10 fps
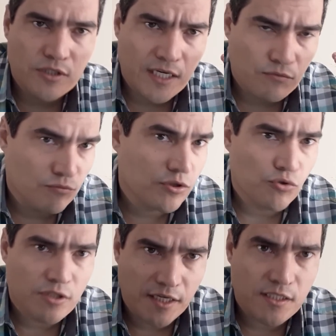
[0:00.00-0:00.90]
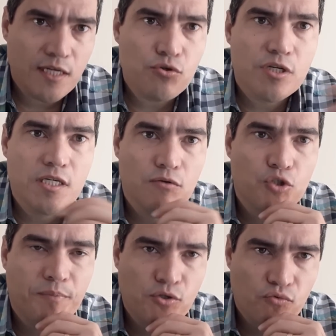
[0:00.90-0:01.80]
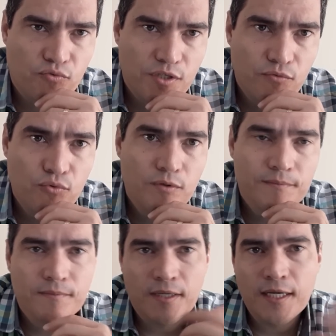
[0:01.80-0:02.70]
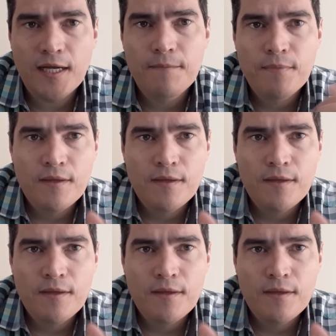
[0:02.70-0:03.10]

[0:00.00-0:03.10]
com seus 300 kg de peso vivo tá?